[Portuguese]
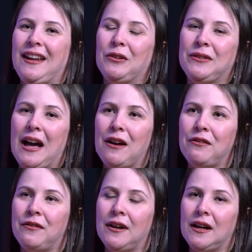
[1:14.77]
eu
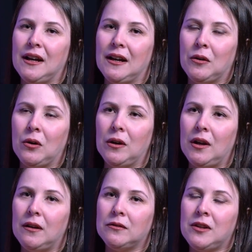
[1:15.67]
tava
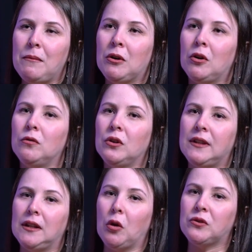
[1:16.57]
sabe quando
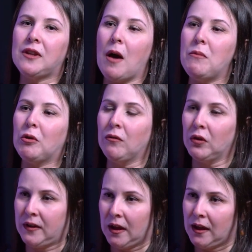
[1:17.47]
você não sabe o que
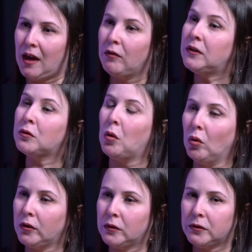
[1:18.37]
você quer? Eu fiz
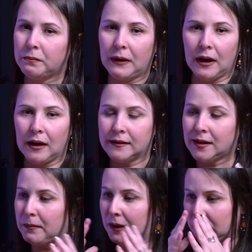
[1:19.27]
cursos para
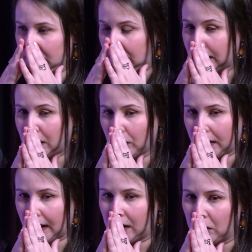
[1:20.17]
saber o que, que eu
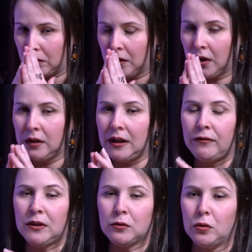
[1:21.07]
quero, né? Uhum.
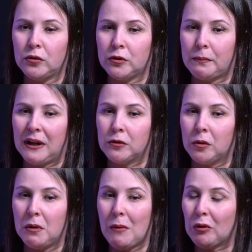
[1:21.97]
Fiz cursos para
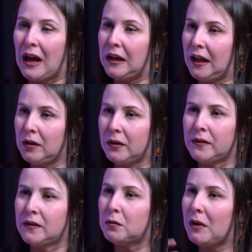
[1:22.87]
descobrir meu talento. Às
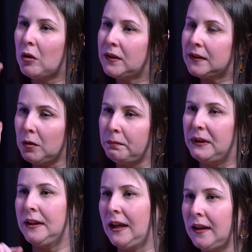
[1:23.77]
vezes uma uhum. coisa tão
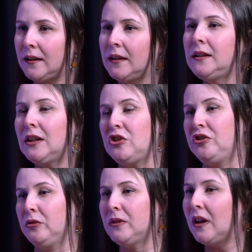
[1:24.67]
pequena e a
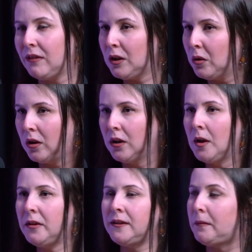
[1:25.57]
gente não dá valor.
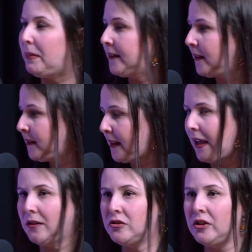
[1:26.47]
Ser
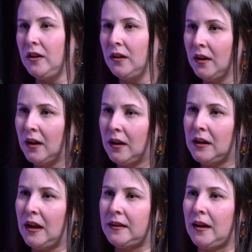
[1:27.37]
persistente,
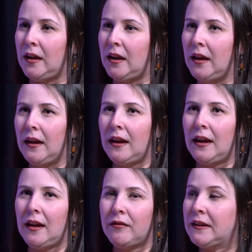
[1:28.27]
né? Ter
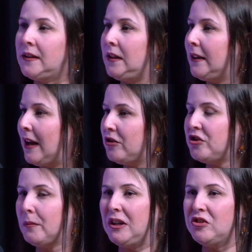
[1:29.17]
é, facilidade
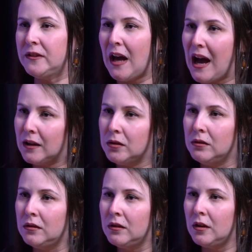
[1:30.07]
de
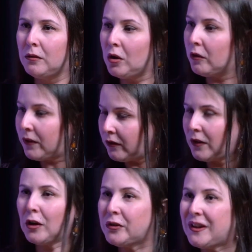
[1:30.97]
aprendizado. Pô, eu, eu,
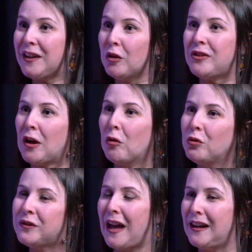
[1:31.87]
eu sei que eu tenho
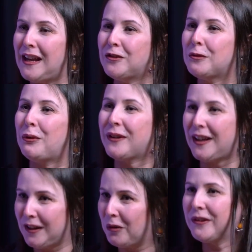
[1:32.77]
alguns talentos, por
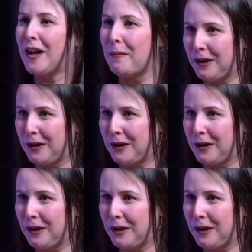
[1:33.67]
que não usar